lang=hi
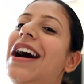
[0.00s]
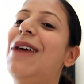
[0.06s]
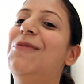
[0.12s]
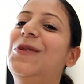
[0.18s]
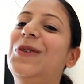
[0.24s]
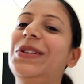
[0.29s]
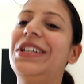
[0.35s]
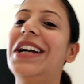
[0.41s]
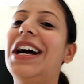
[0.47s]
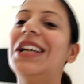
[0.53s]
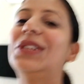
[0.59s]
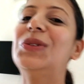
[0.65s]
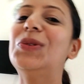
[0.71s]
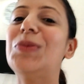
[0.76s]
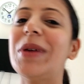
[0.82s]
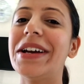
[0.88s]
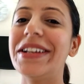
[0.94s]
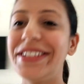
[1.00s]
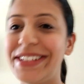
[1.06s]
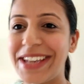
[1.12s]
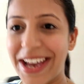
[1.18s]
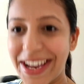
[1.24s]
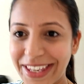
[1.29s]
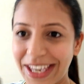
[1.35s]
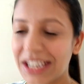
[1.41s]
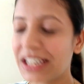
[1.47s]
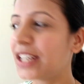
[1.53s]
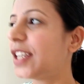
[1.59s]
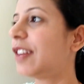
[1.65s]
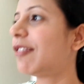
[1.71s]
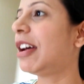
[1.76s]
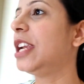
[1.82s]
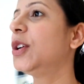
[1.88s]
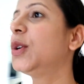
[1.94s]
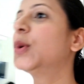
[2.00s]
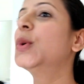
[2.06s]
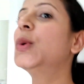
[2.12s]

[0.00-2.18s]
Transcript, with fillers: आपको दिखाती हूँ मैं आज क्या क्या करने वाली